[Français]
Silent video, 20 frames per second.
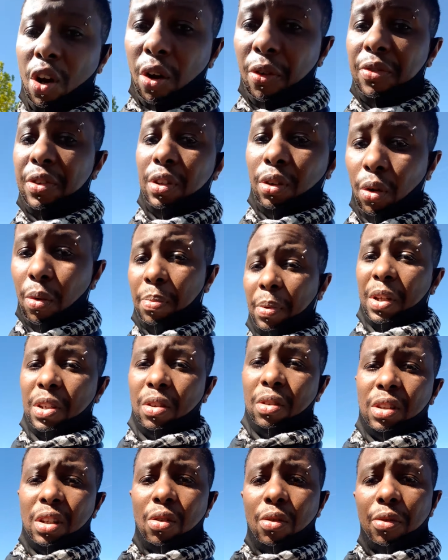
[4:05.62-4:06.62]
envie de
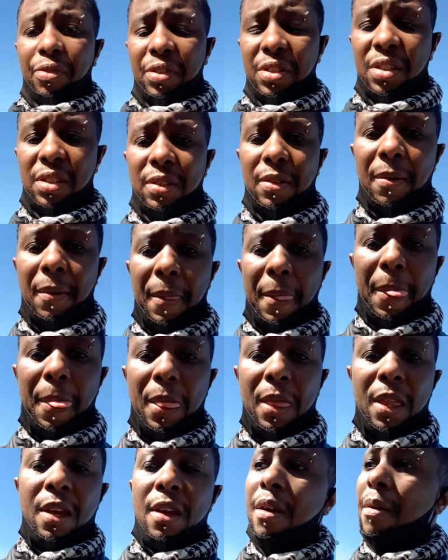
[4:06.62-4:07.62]
représenter le Fils.
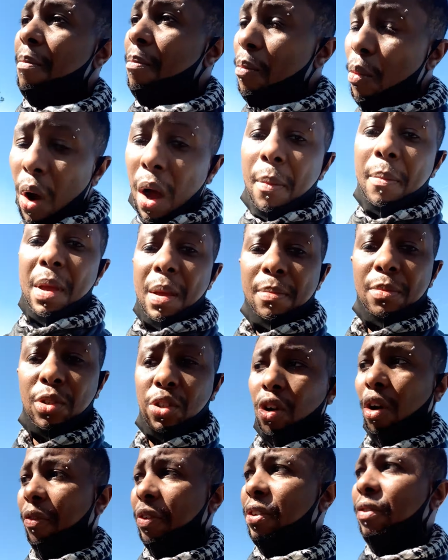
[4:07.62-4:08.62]
Moi-même,
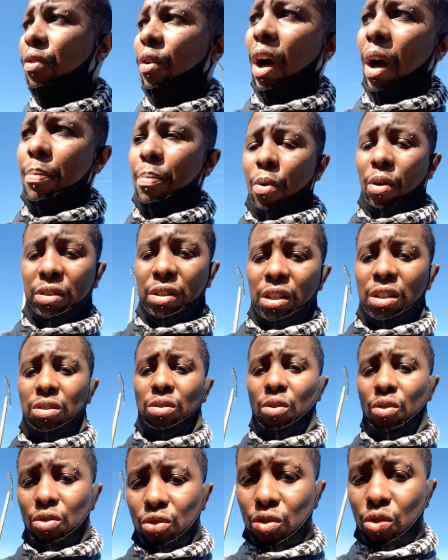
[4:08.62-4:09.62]
j'ai envie de vous rapporter ce
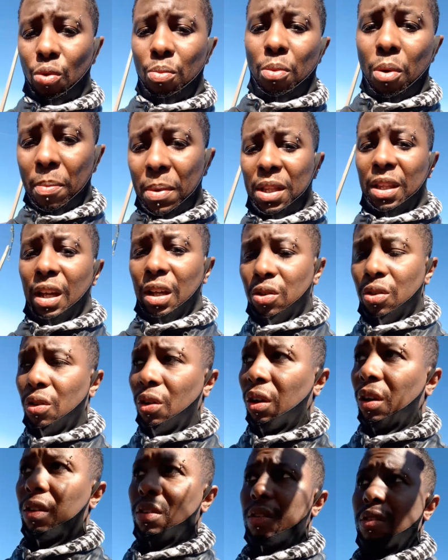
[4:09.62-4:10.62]
que Dieu me met à cœur.
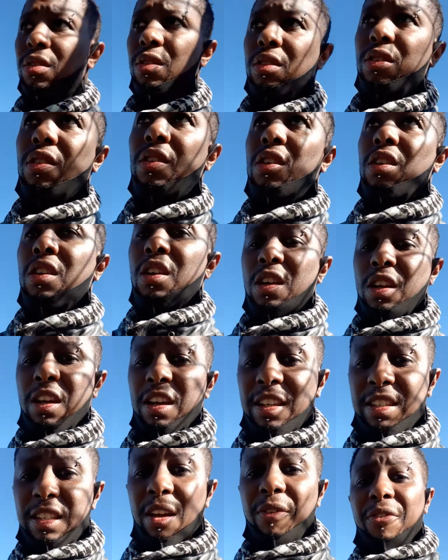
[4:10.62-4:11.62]

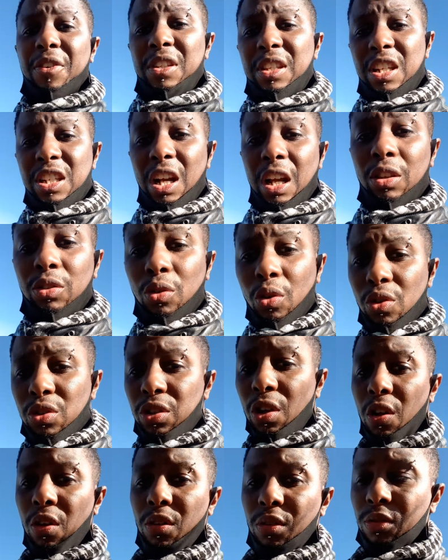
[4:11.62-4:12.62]
Et ça fait déjà deux
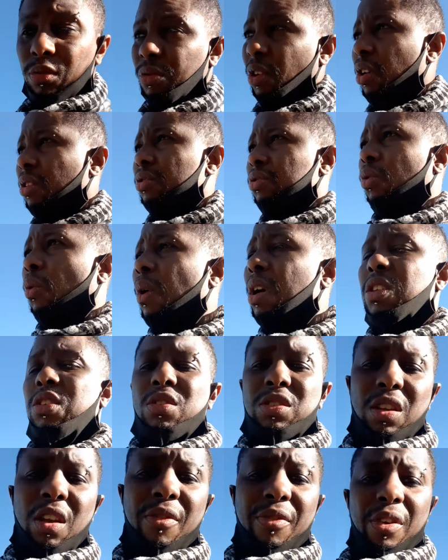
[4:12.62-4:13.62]
ans, non, trois ans
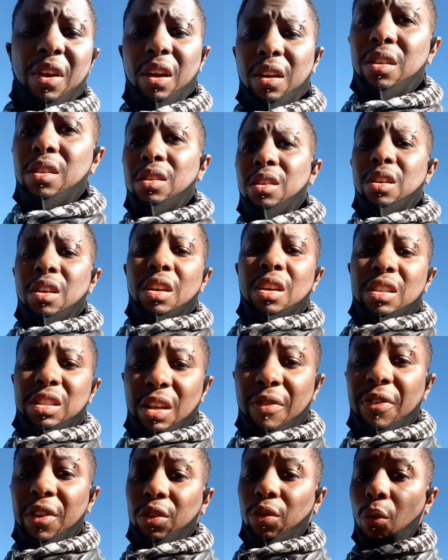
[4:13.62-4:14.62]
ça va faire. Ça
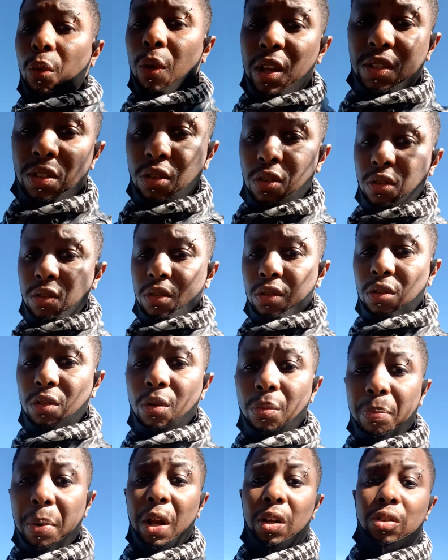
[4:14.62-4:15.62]
fait trois ans qu'on
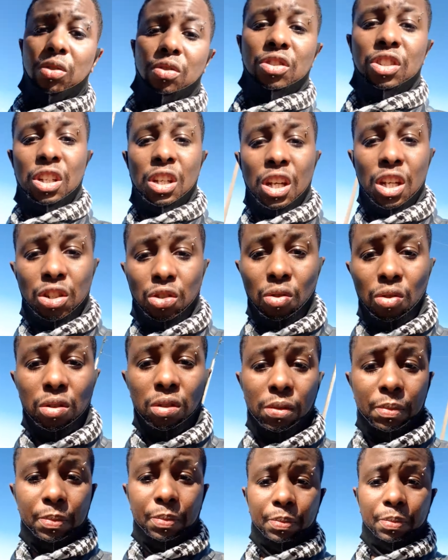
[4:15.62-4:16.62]
parle de gilets jaunes.
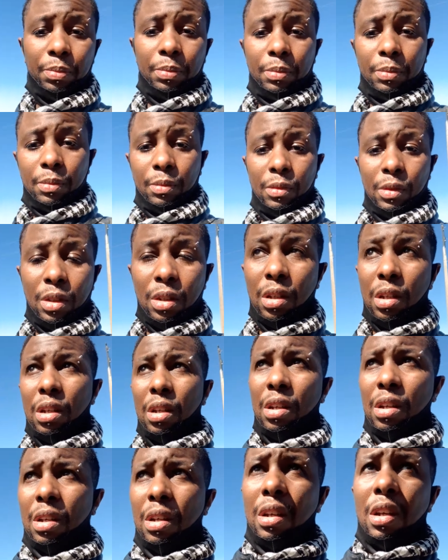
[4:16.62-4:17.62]

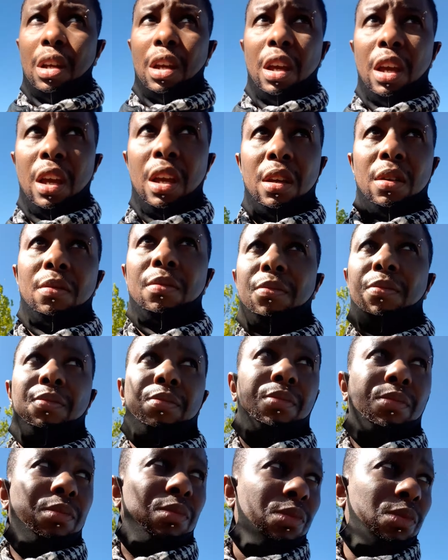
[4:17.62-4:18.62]
Et
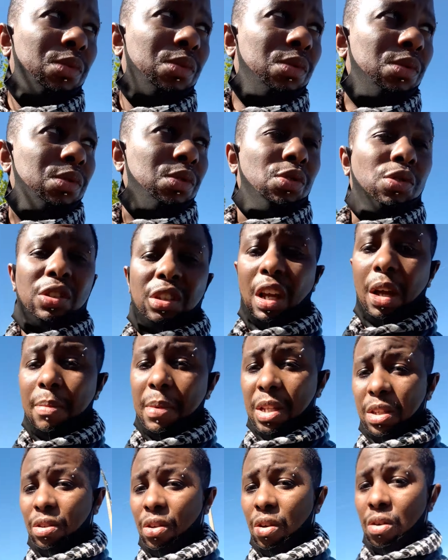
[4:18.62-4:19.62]
jusqu'à
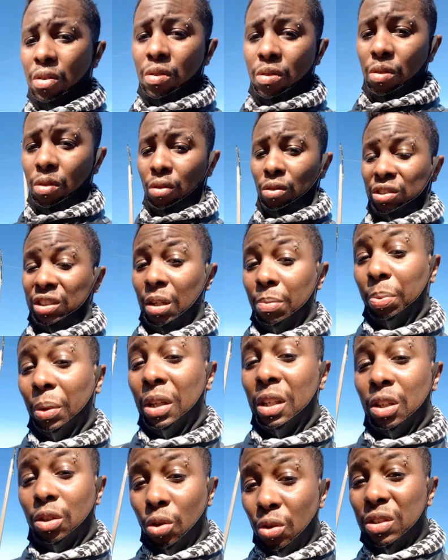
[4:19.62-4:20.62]
maintenant, on s'est
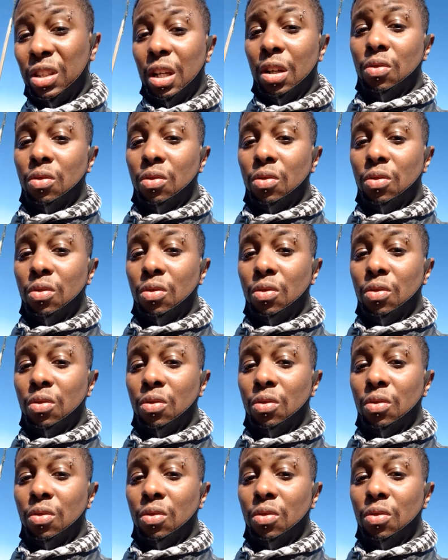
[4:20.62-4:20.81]
pris que des